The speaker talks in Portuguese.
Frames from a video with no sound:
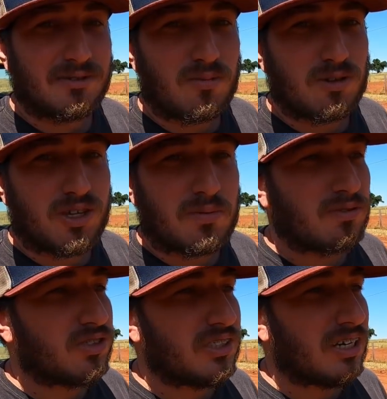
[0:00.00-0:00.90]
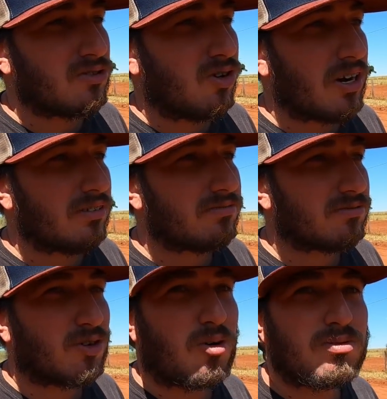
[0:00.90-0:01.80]
Eu vou mostrar para vocês agora
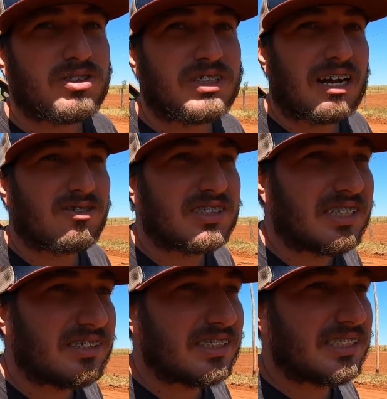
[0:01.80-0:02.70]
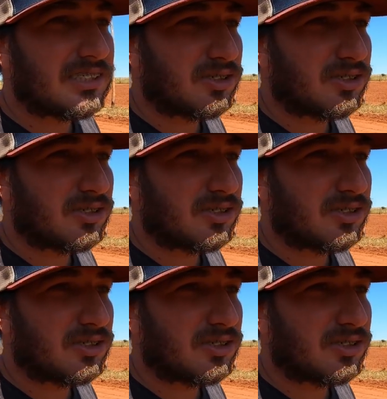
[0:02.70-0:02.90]
como que está acontecendo esse